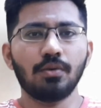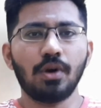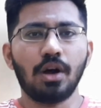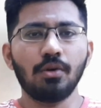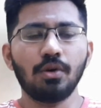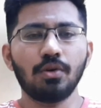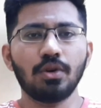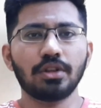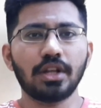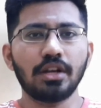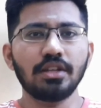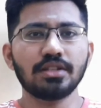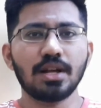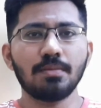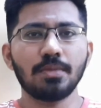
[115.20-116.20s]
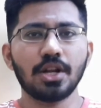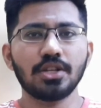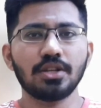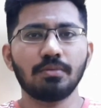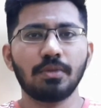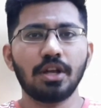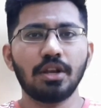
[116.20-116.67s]
அவங்க ஒரு தனி
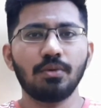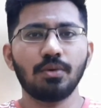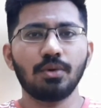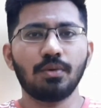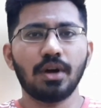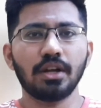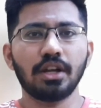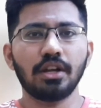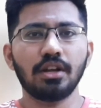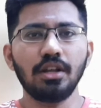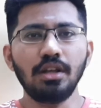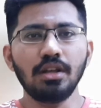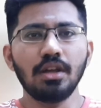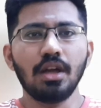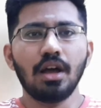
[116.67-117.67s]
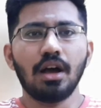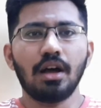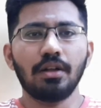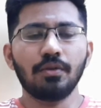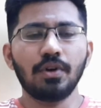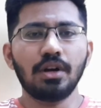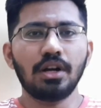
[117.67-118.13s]
சாம்ராஜ்யம் மாதிரி உருவாக்கிட்டு
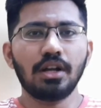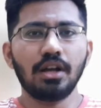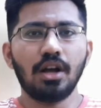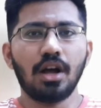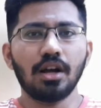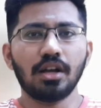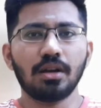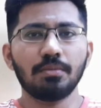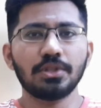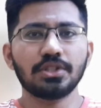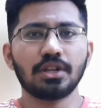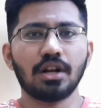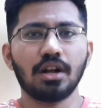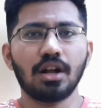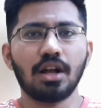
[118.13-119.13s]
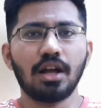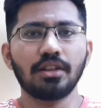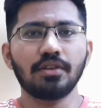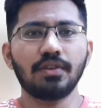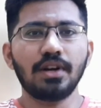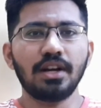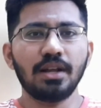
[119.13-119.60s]
வேர்ல்டை ஆக்கிரமிச்சிடுறாங்க
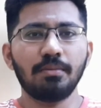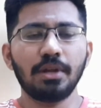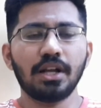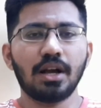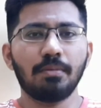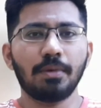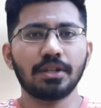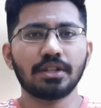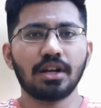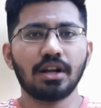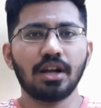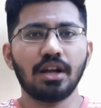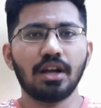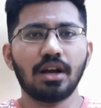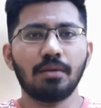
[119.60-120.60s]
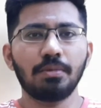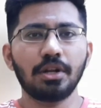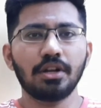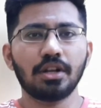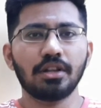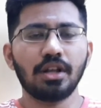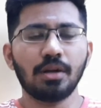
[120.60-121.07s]
அந்த வேர்ல்டை எப்படி காப்பாற்றுறாங்க
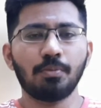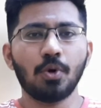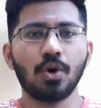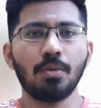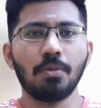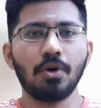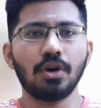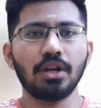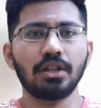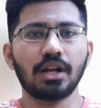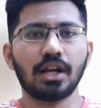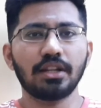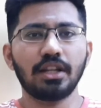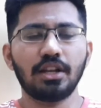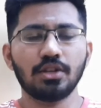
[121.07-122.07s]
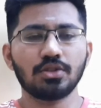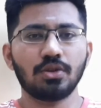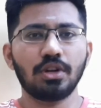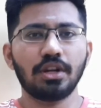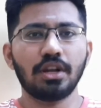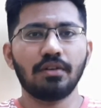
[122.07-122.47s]
அப்படின்றது தான் போக போக இந்த கதையில் சொல்லிகிட்டே